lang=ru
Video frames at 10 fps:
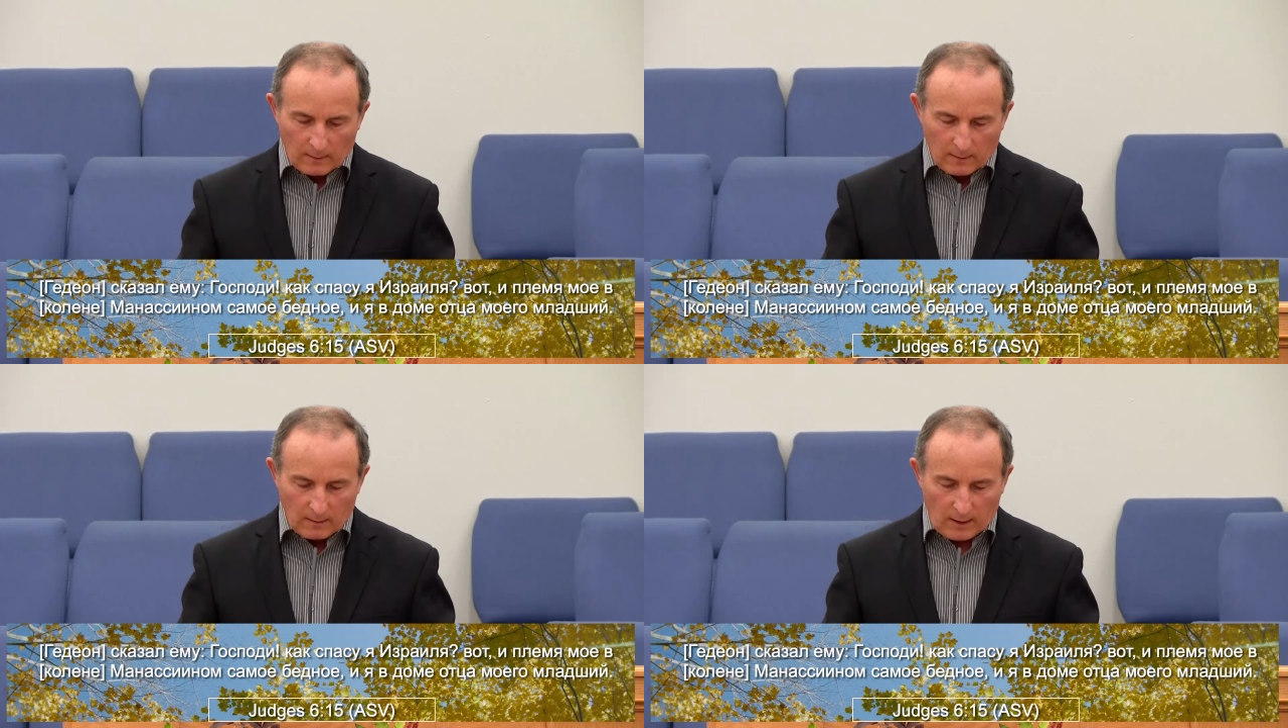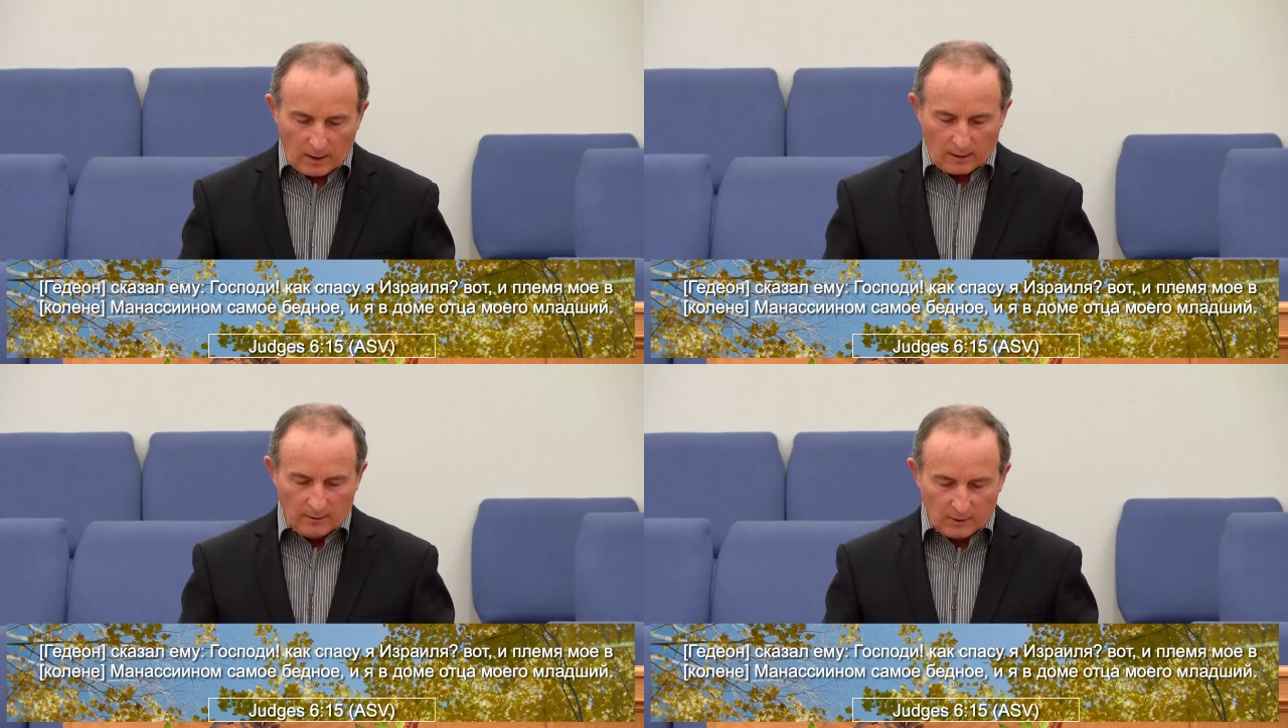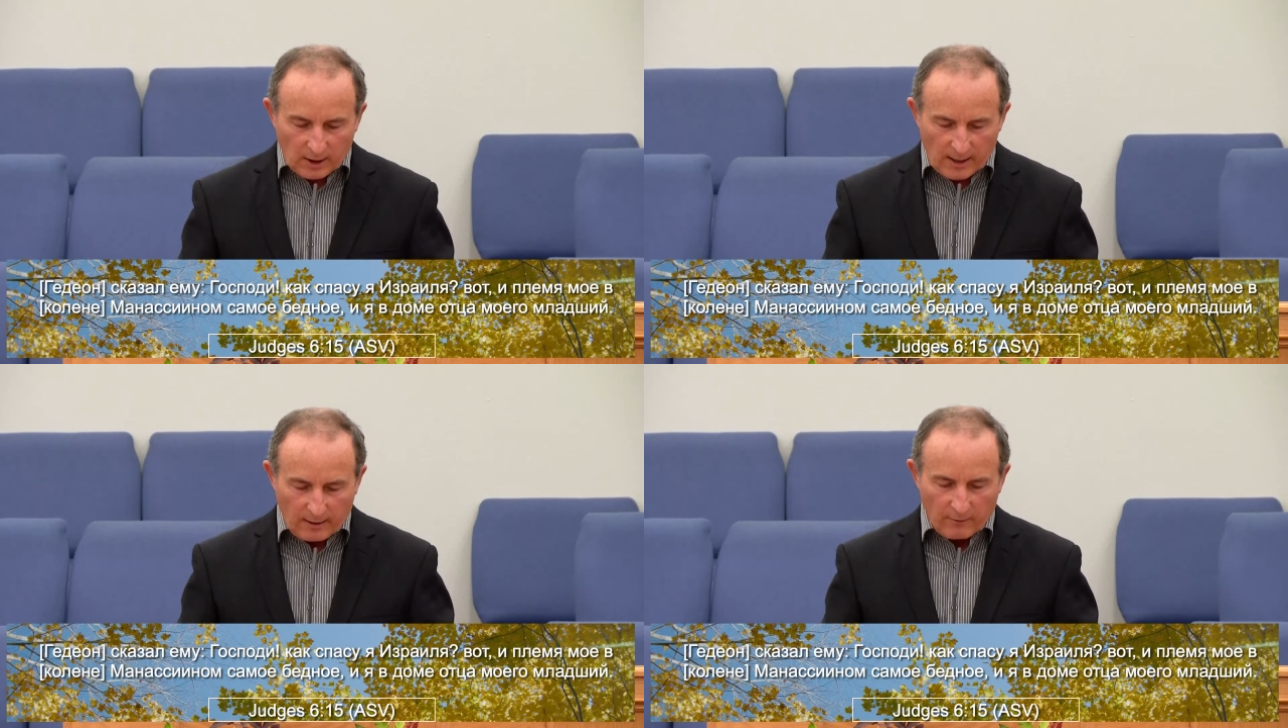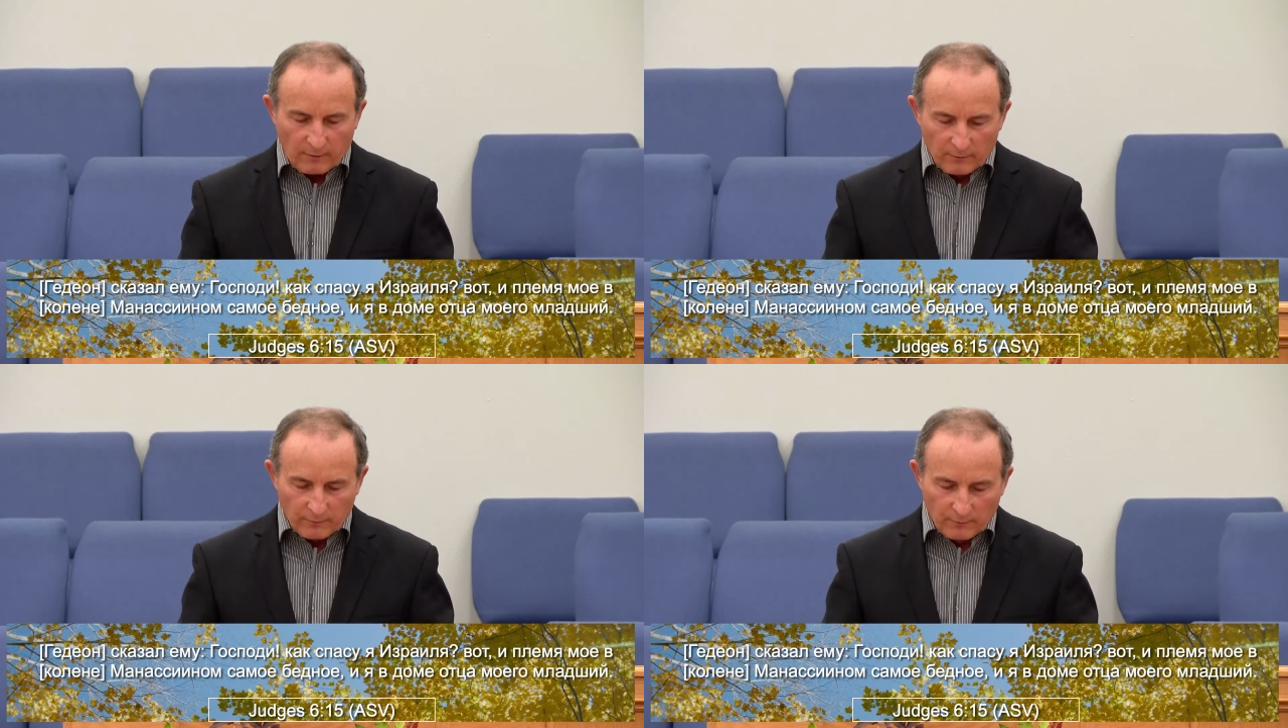и ты
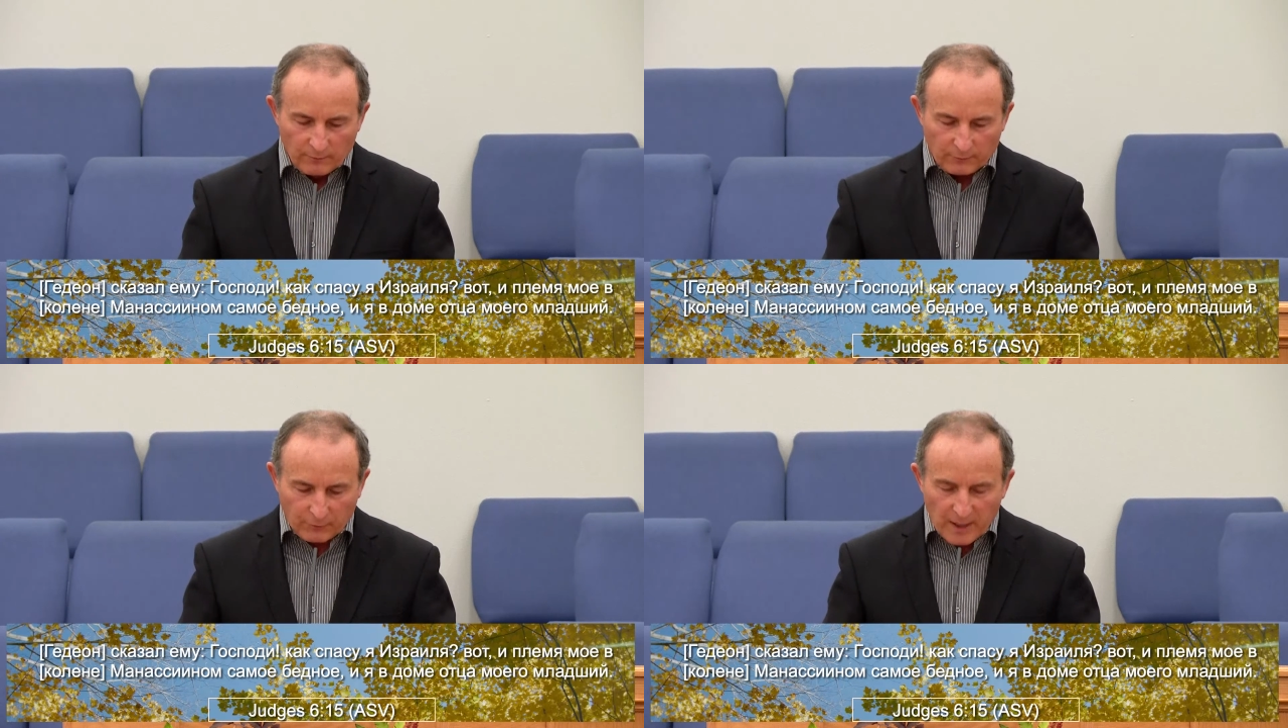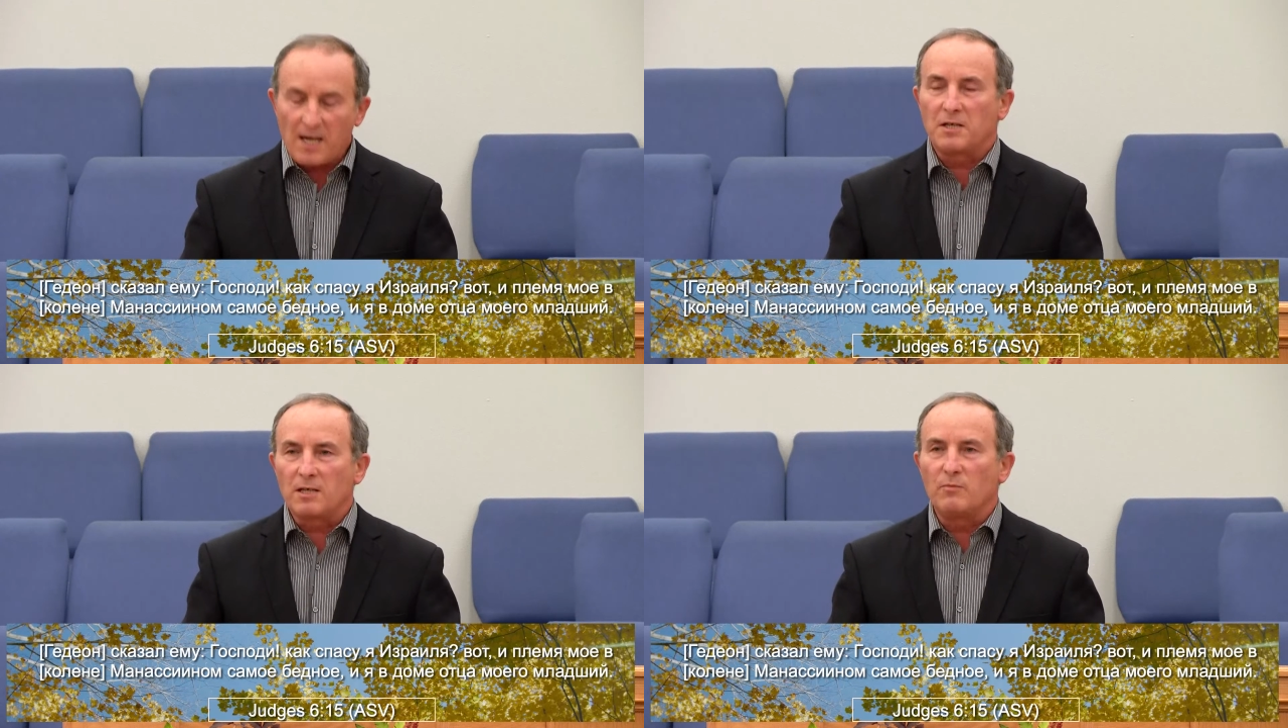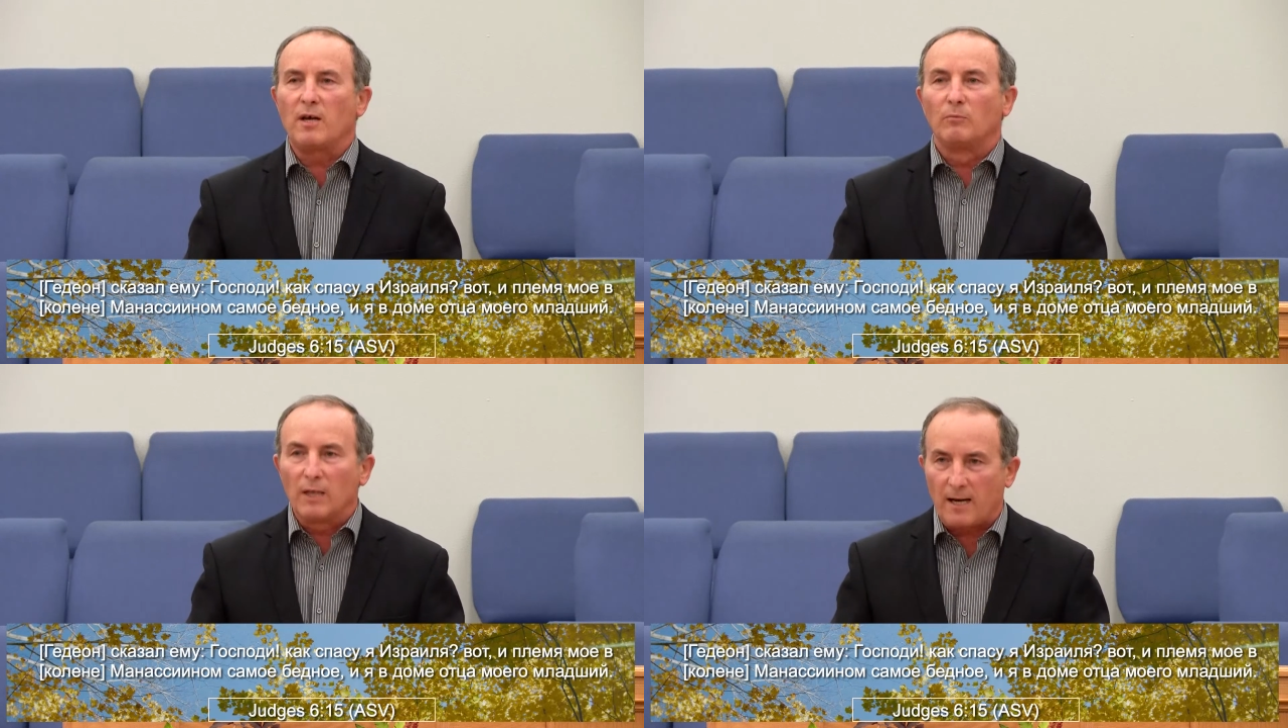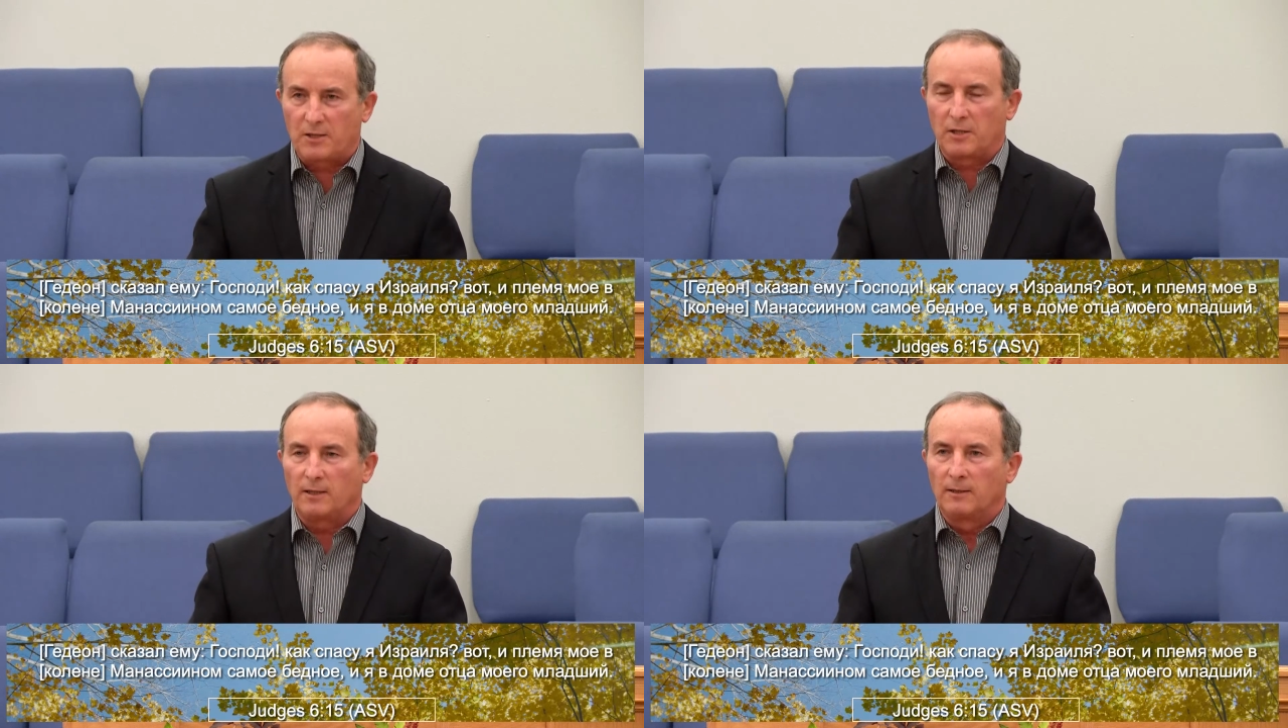в твоей семье
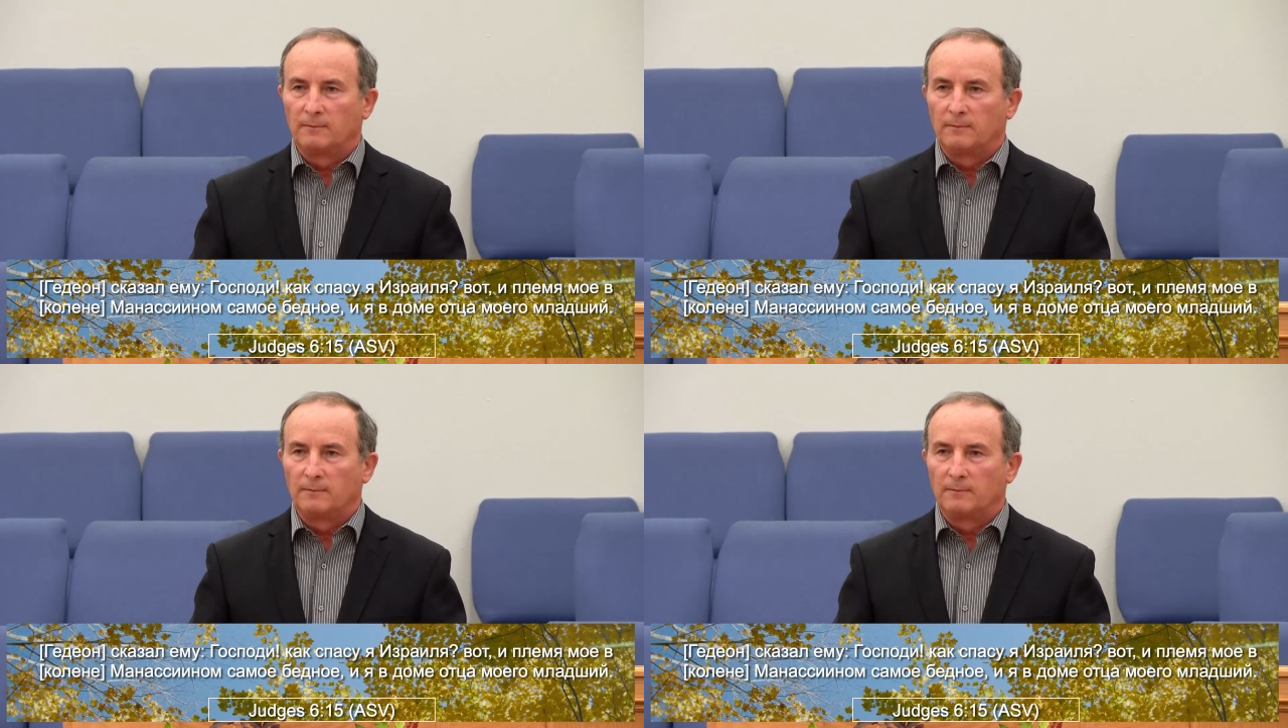младший.